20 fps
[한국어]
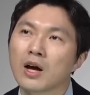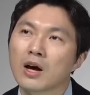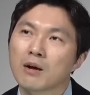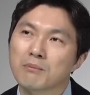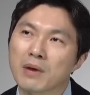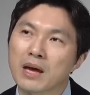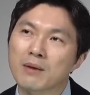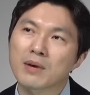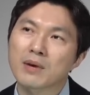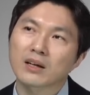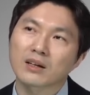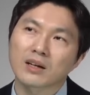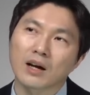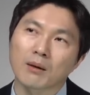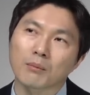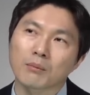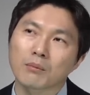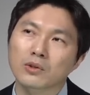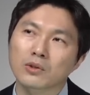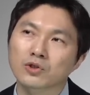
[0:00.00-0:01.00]

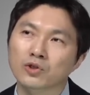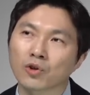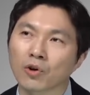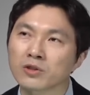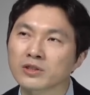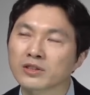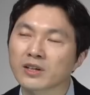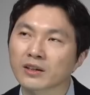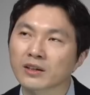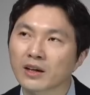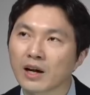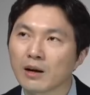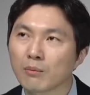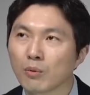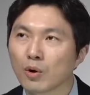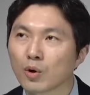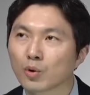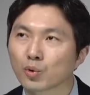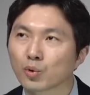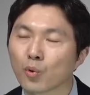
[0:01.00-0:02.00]
매매값,
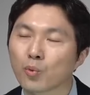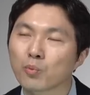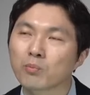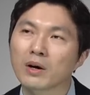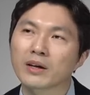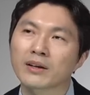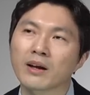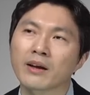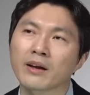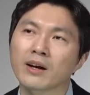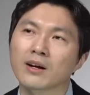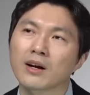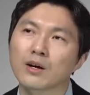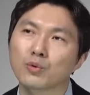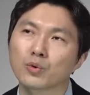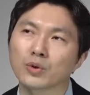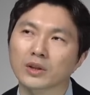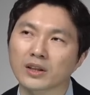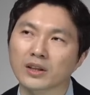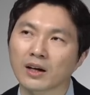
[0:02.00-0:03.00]
전세값 동반
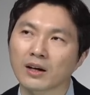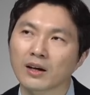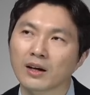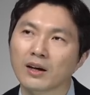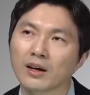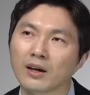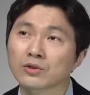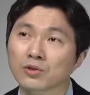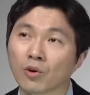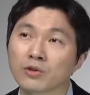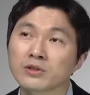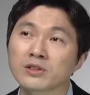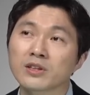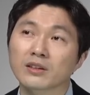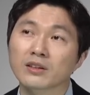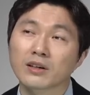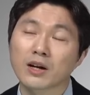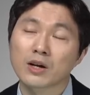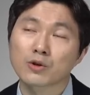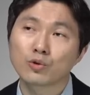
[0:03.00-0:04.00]
하락하고 있다.
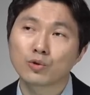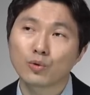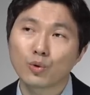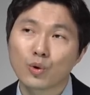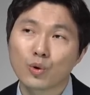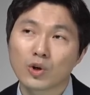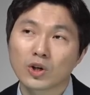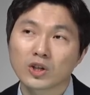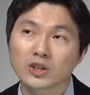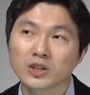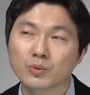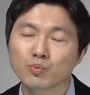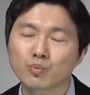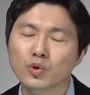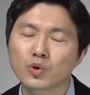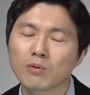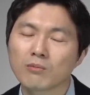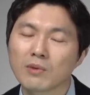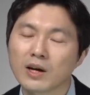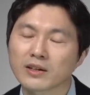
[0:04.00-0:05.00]
전세가율
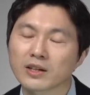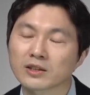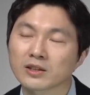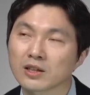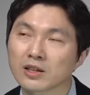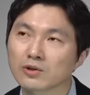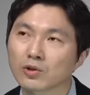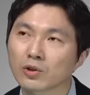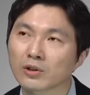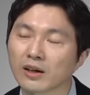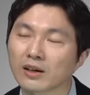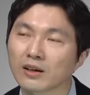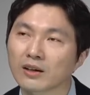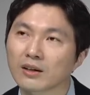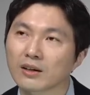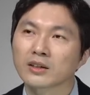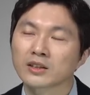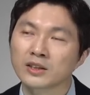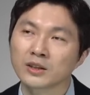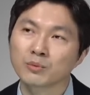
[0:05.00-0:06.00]
10년 만에 최저다.
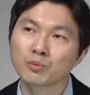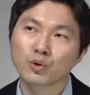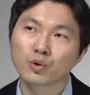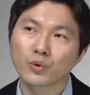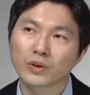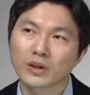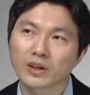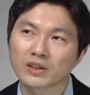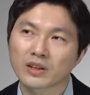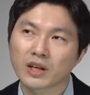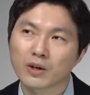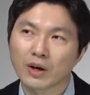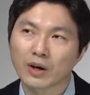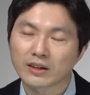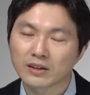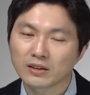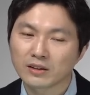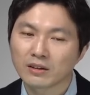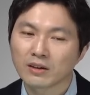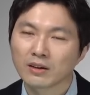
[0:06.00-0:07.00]
금융위기
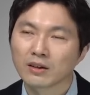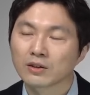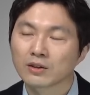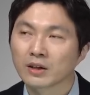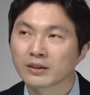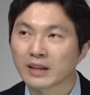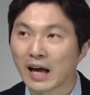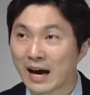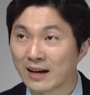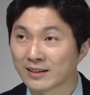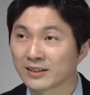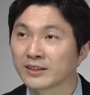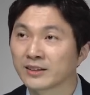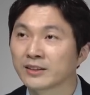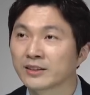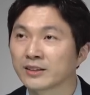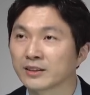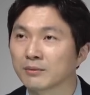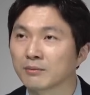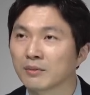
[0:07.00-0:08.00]
때와는 다른
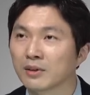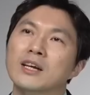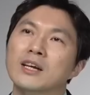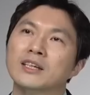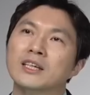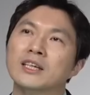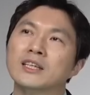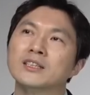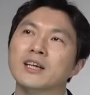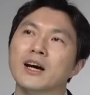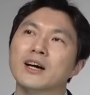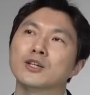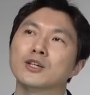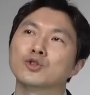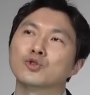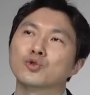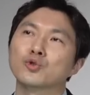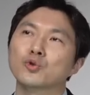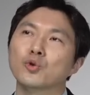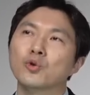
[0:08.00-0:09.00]
흐름.
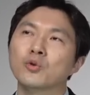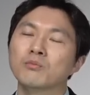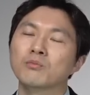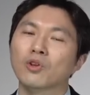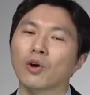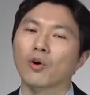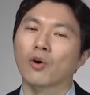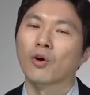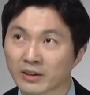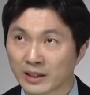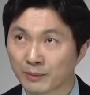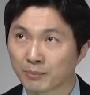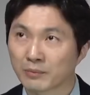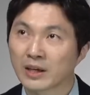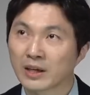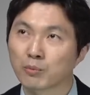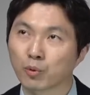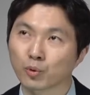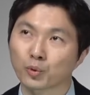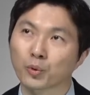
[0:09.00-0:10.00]
기사를 조금 더
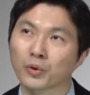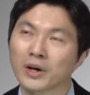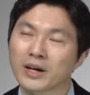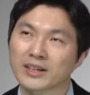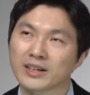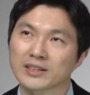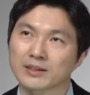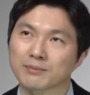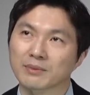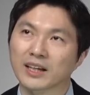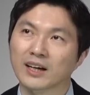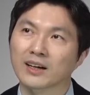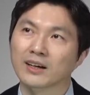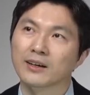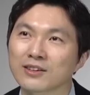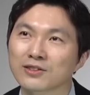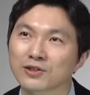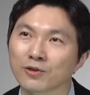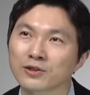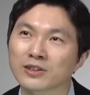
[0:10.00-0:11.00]
깊게 보도록 하겠습니다.
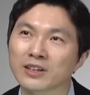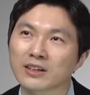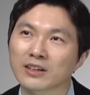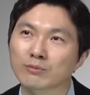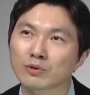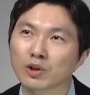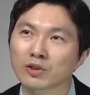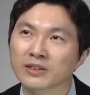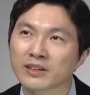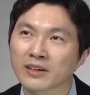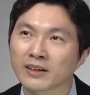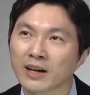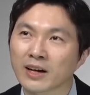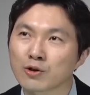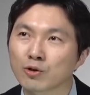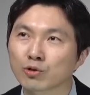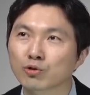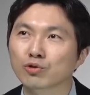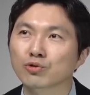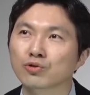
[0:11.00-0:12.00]
전세값
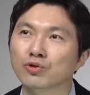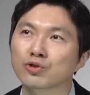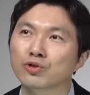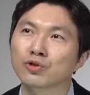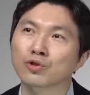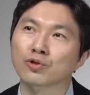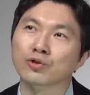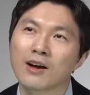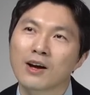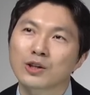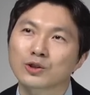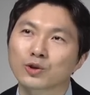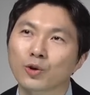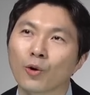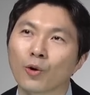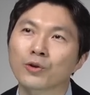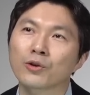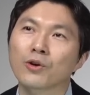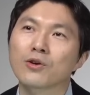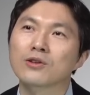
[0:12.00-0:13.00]
전세가율 뚝뚝,
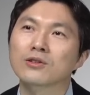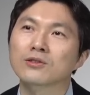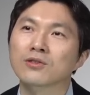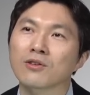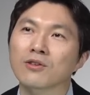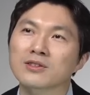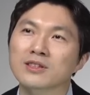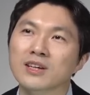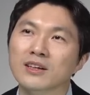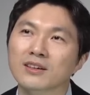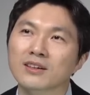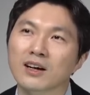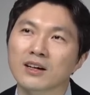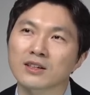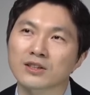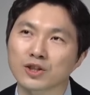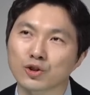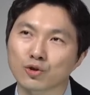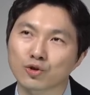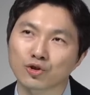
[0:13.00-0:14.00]
전월 전세가
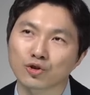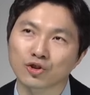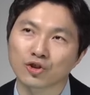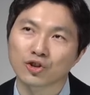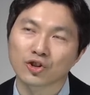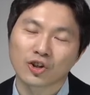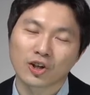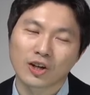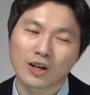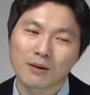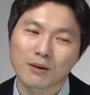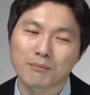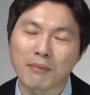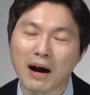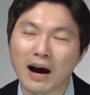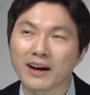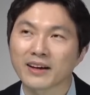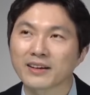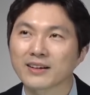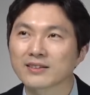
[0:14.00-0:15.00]
지수
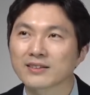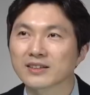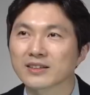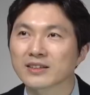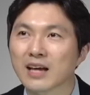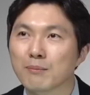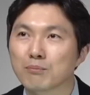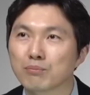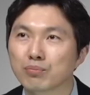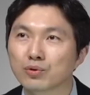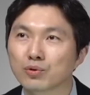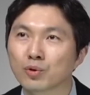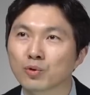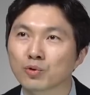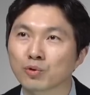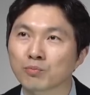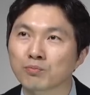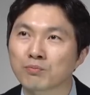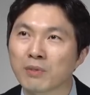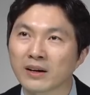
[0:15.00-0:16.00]
마이너스 4%
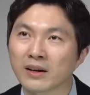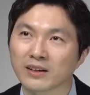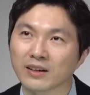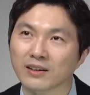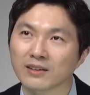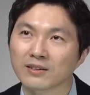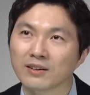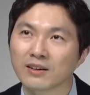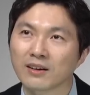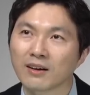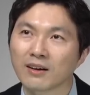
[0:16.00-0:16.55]
육박이에요.